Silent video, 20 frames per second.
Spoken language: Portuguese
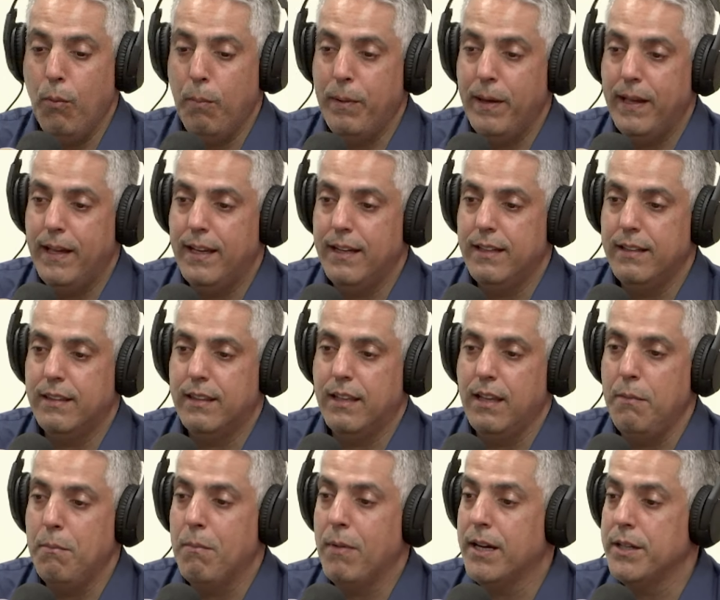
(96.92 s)
UPL
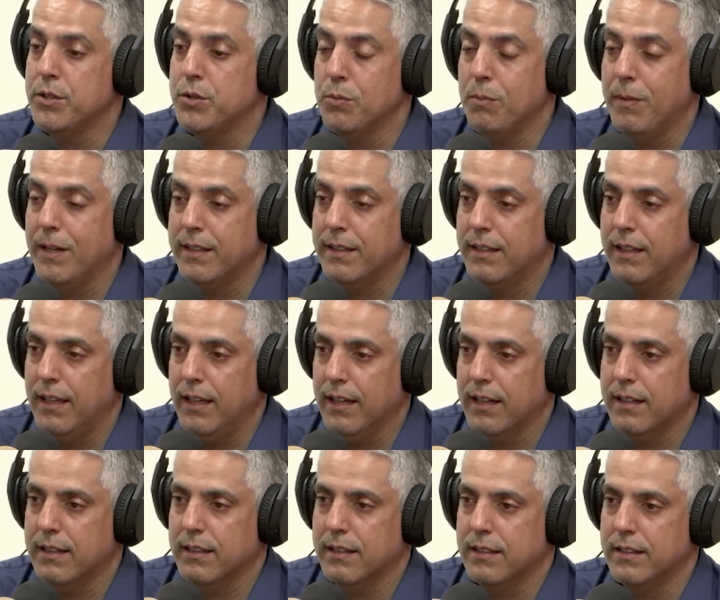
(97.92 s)
tem mais de uma
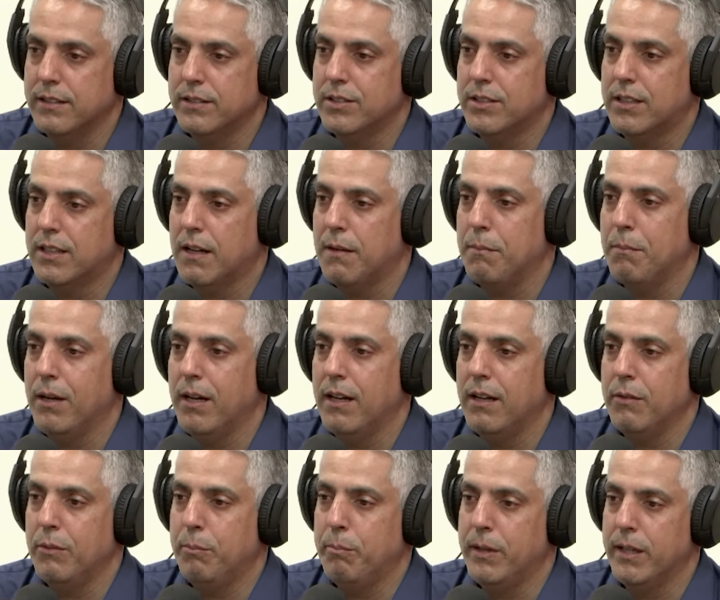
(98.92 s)
década de
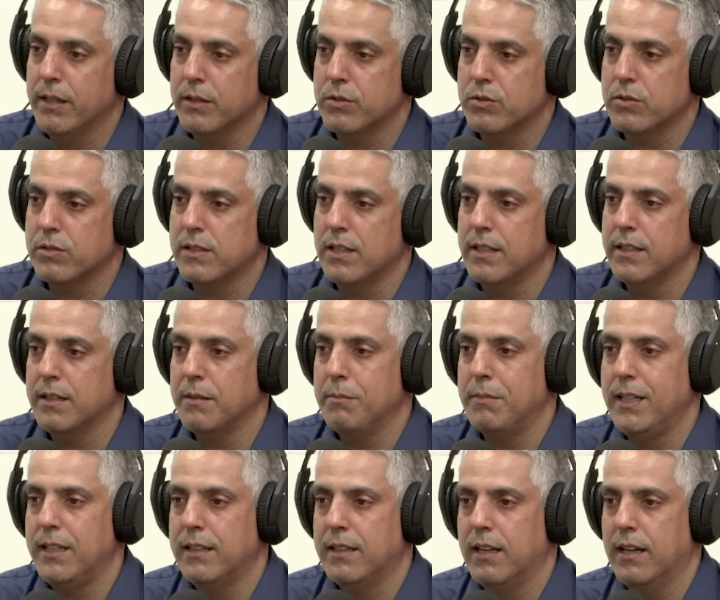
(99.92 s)
trabalho pela
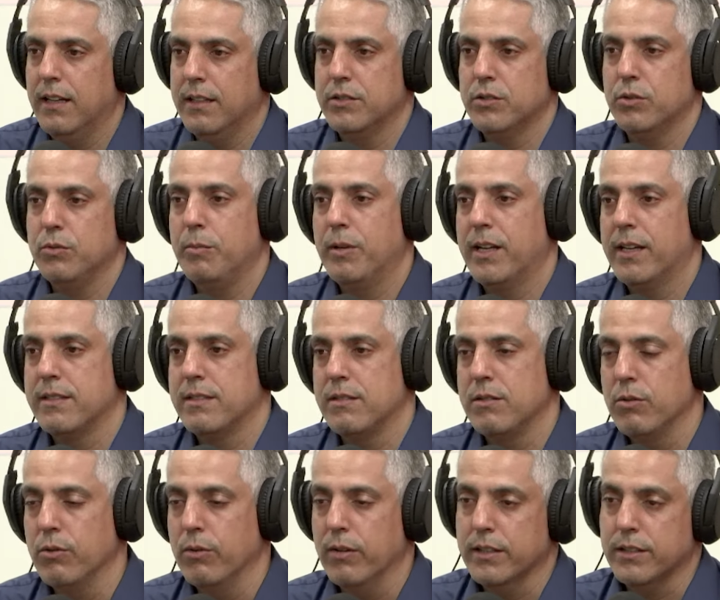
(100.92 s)
sustentabilidade no
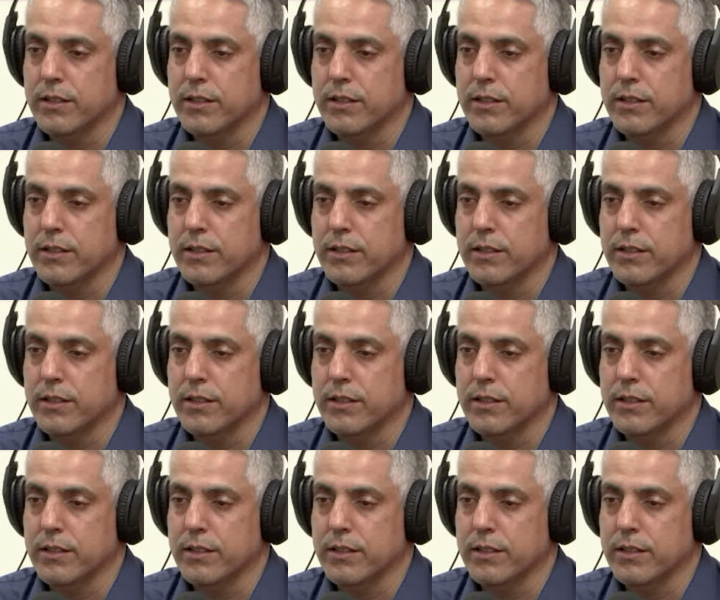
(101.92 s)
Brasil.